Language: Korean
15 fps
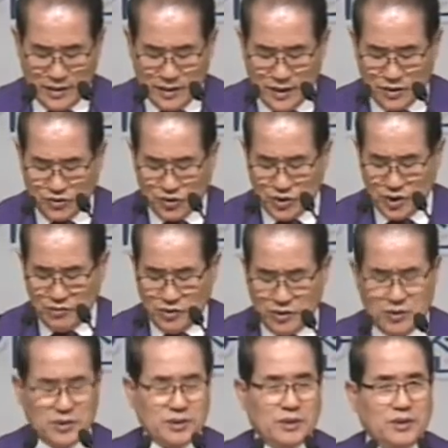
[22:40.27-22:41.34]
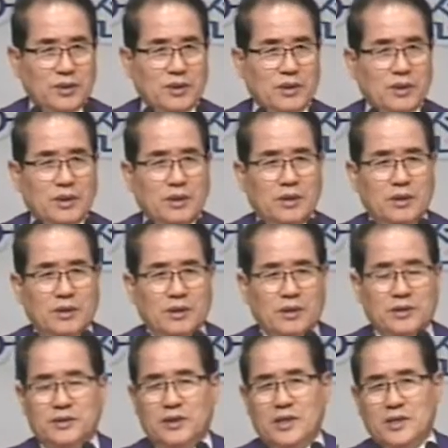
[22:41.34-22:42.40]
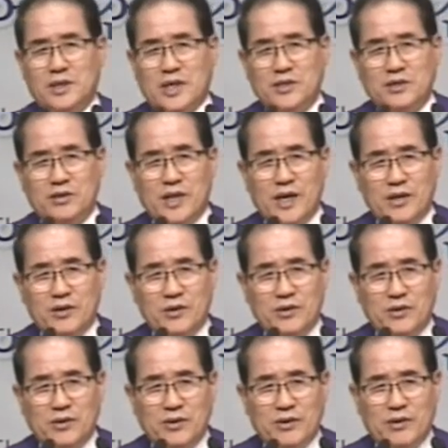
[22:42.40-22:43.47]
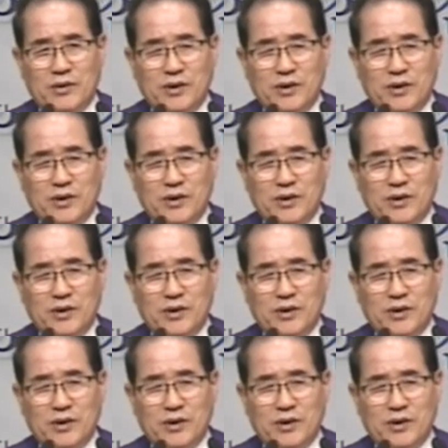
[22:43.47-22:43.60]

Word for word: 예수님은 어떻게 사셨나요?